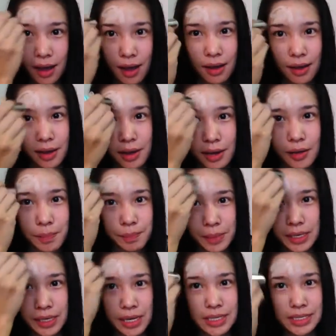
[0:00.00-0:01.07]

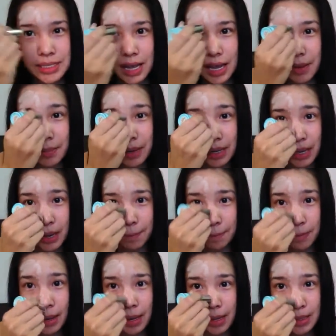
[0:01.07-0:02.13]
เเพื่อนจะมารับ
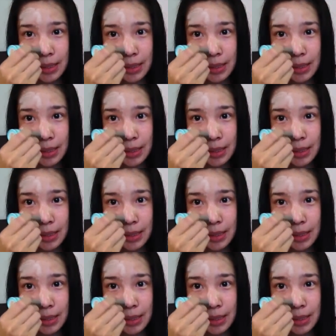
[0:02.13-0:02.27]
ไป